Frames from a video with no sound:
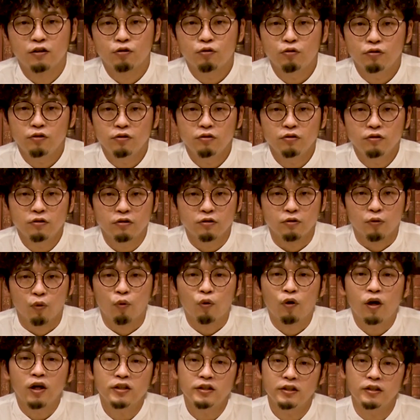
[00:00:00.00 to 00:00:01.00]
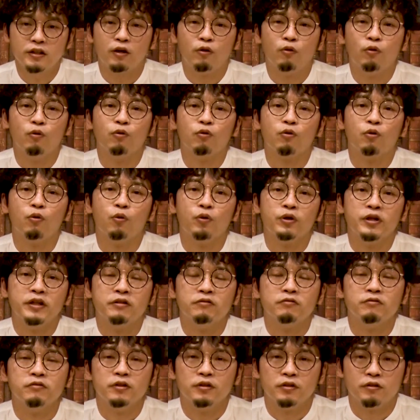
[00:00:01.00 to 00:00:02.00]
少しずつおかしな方向に
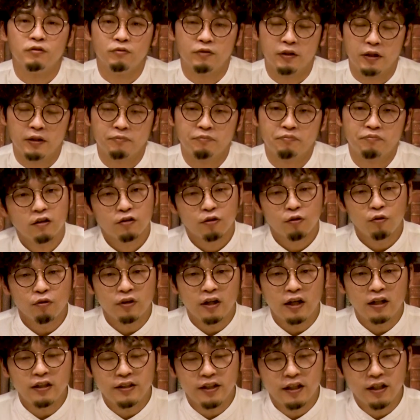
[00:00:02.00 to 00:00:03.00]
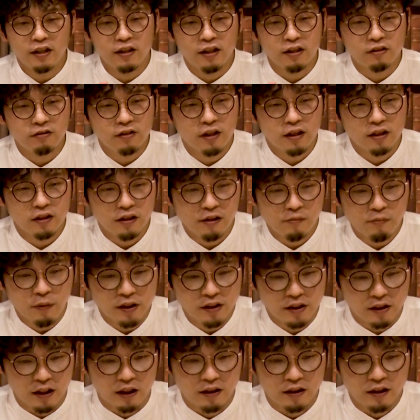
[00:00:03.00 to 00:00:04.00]
行くんですよね。その男性が亡くなり
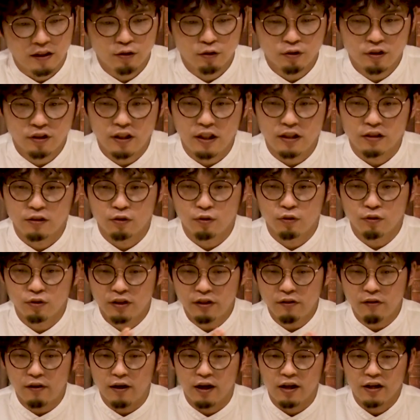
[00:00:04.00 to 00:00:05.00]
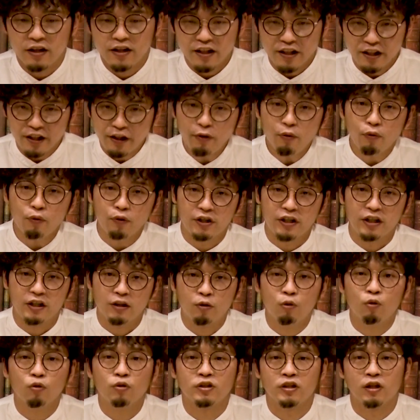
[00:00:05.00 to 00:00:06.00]
ました。でそしてでは医療費
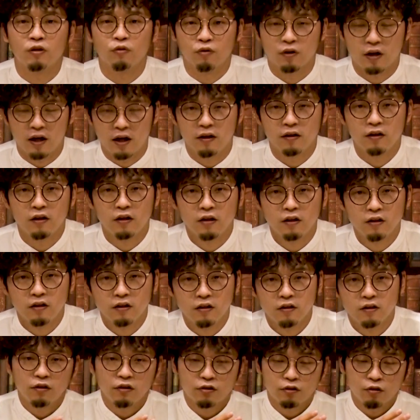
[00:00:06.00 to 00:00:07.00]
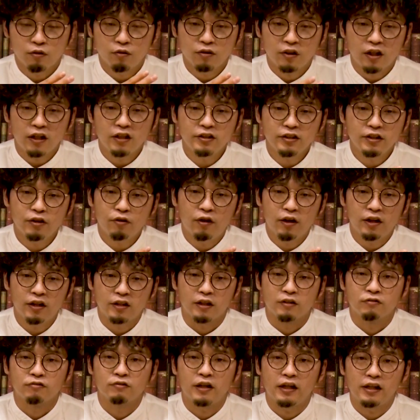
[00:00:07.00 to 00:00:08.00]
どうしたのか、その男性をは
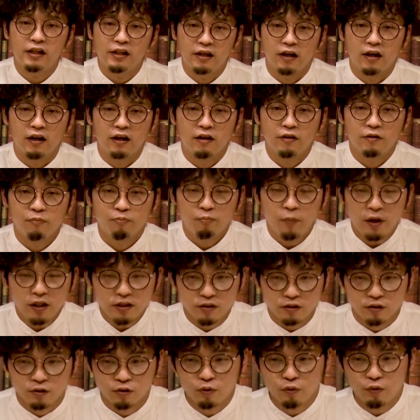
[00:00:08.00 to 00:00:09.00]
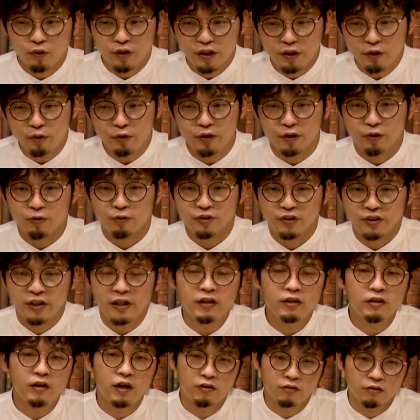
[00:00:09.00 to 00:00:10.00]
ねた2人がまずその医療費を
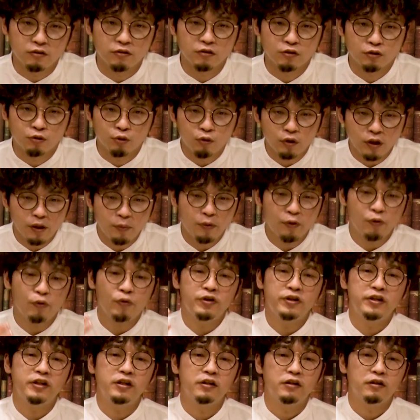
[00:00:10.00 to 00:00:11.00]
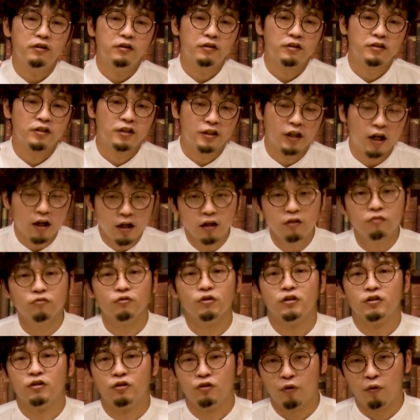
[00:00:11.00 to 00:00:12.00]
全額そこで病院に支払う
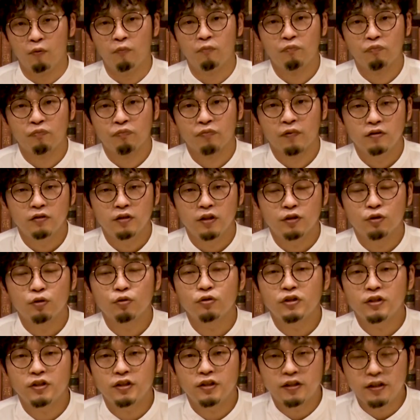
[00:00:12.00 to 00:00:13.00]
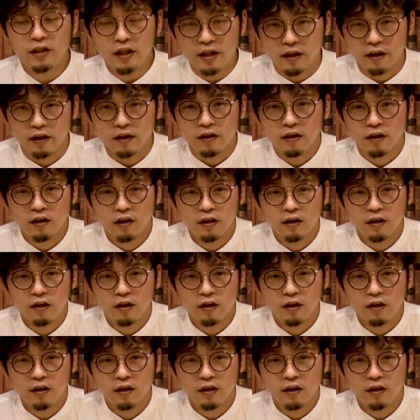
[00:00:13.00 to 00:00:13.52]
んですよ。でそして